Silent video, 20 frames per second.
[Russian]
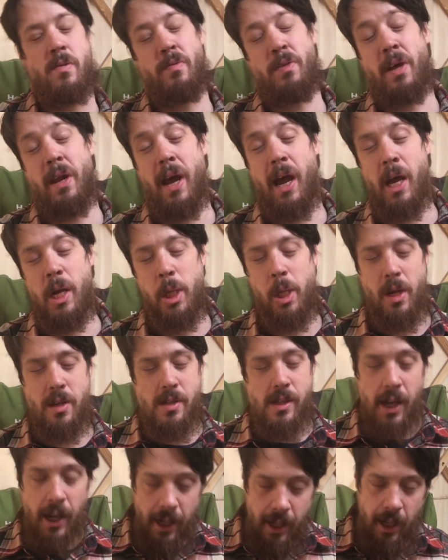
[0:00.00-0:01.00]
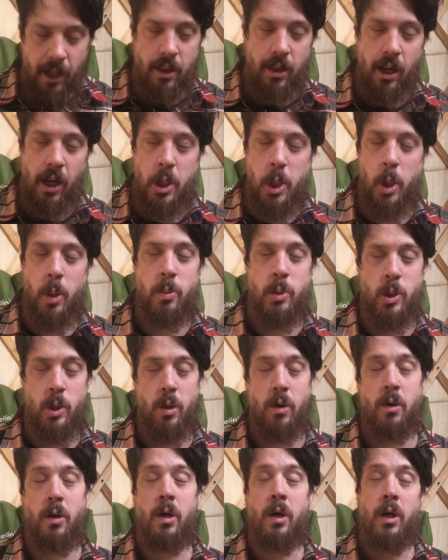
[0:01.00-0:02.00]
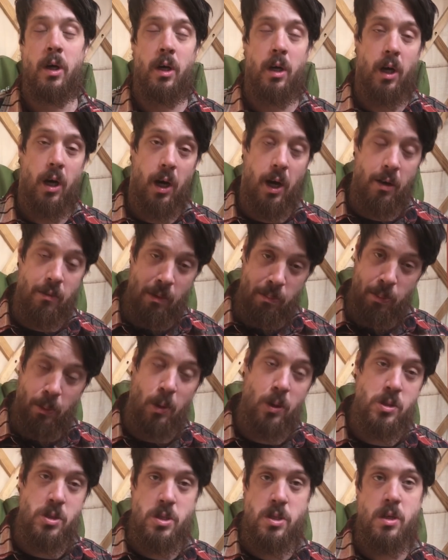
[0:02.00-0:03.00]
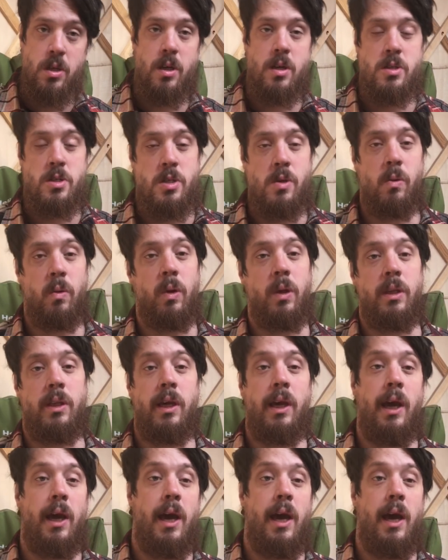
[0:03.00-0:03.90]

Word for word: Вторая часть, конкретно о чем шло а, вопрос а, сегодня,